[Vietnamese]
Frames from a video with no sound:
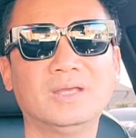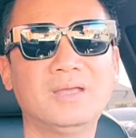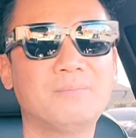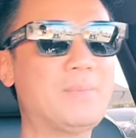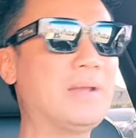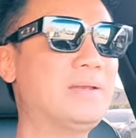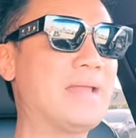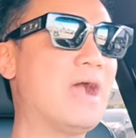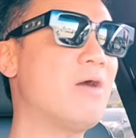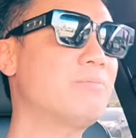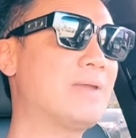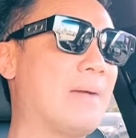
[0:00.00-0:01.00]
mình đã
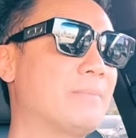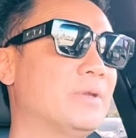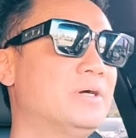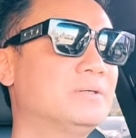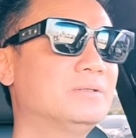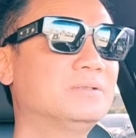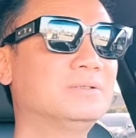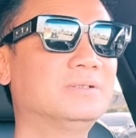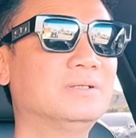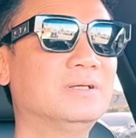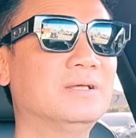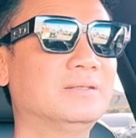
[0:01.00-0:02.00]
không làm được
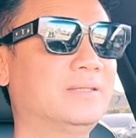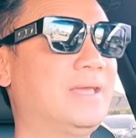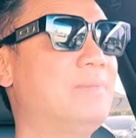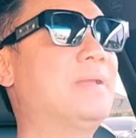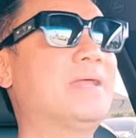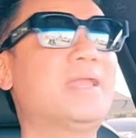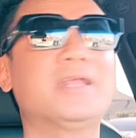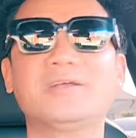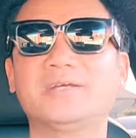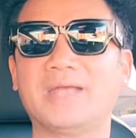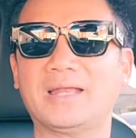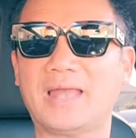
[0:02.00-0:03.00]
thì mình hãy để cho
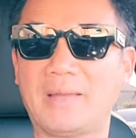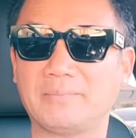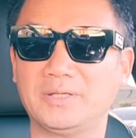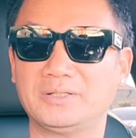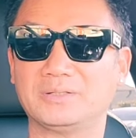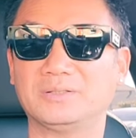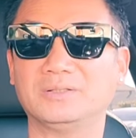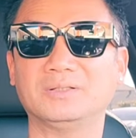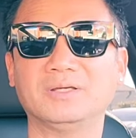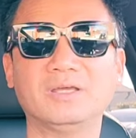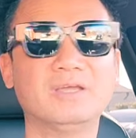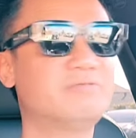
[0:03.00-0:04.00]
người khác làm chứ
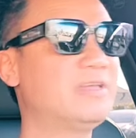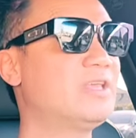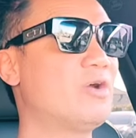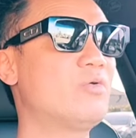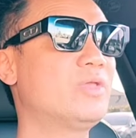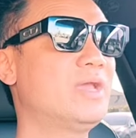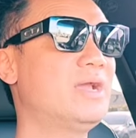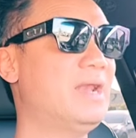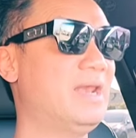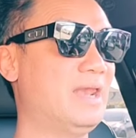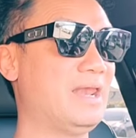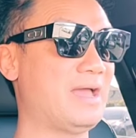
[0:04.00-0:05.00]
ví dụ như
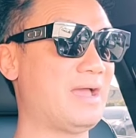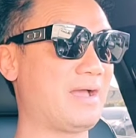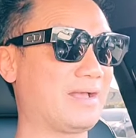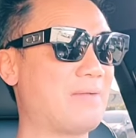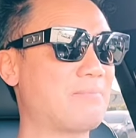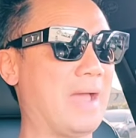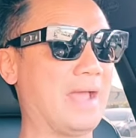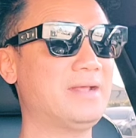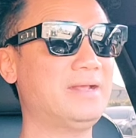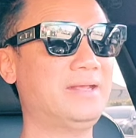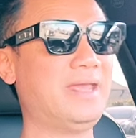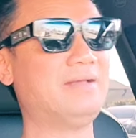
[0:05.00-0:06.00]
là các
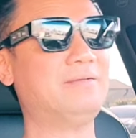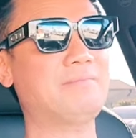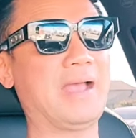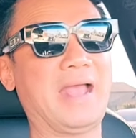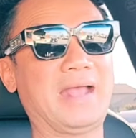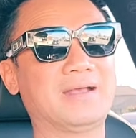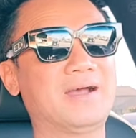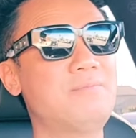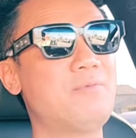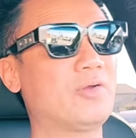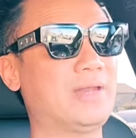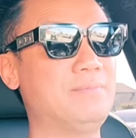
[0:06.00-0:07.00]
bạn ghét bà hằng ở
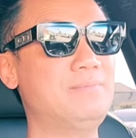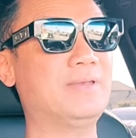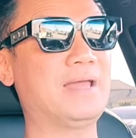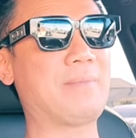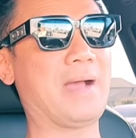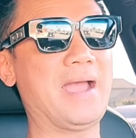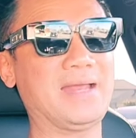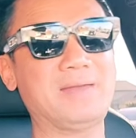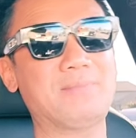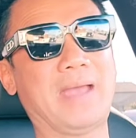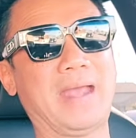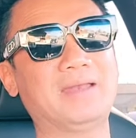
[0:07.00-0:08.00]
một cái điểm là bà hay
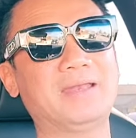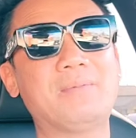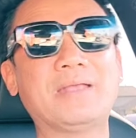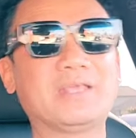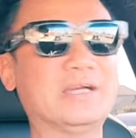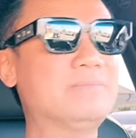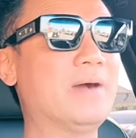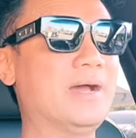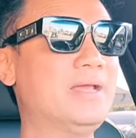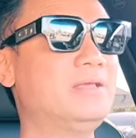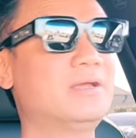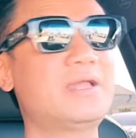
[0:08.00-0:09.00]
lên mạng để bà chửi
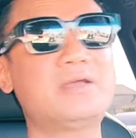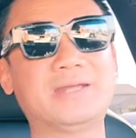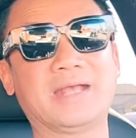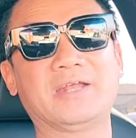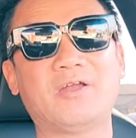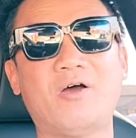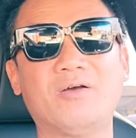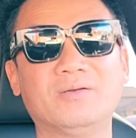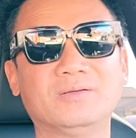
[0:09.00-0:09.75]
bới những cái người này người nọ